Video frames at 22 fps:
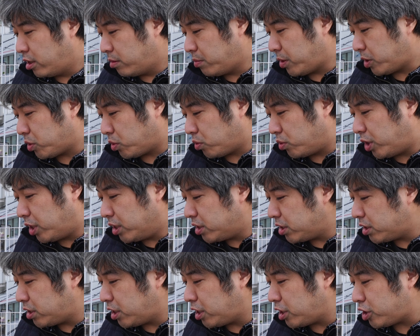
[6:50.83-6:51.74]
まあ、あの
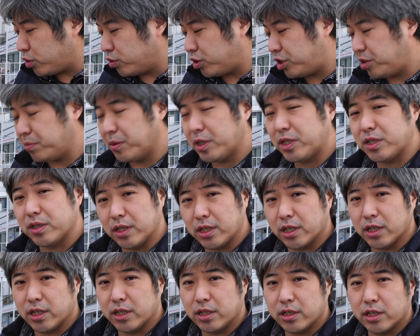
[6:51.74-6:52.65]
熱停止をします
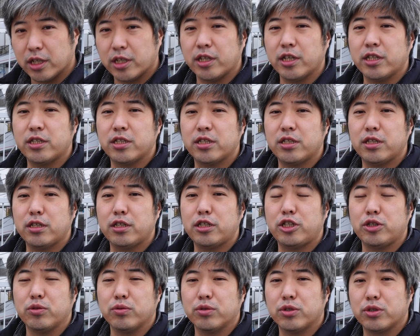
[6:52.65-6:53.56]
ねで熱停
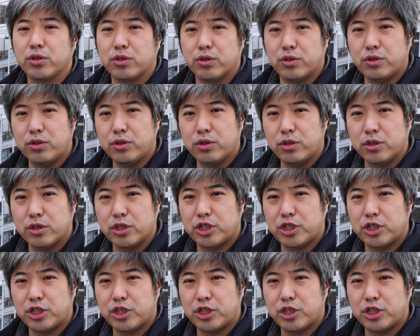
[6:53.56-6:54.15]
止をする